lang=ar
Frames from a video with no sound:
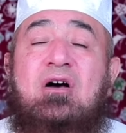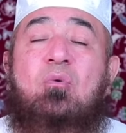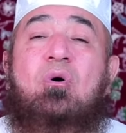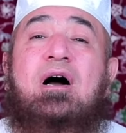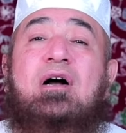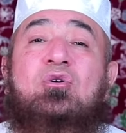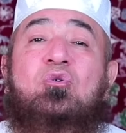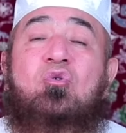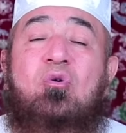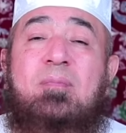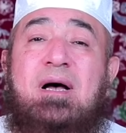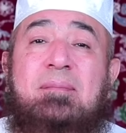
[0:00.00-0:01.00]

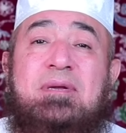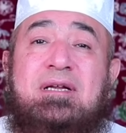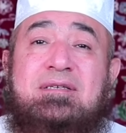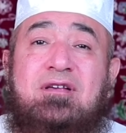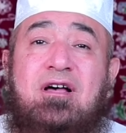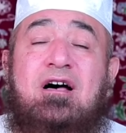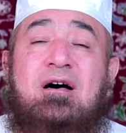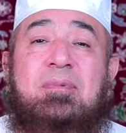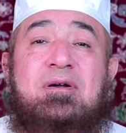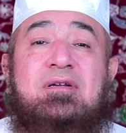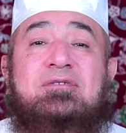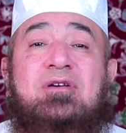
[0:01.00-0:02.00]
وغيرهما من
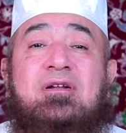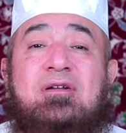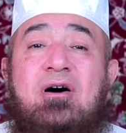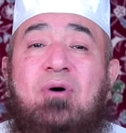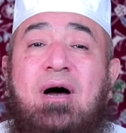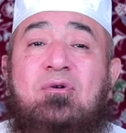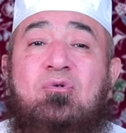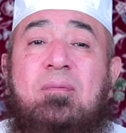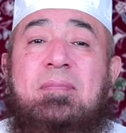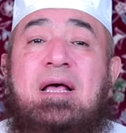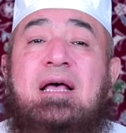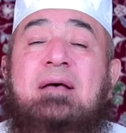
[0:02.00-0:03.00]
الصحابة رضي الله عنهم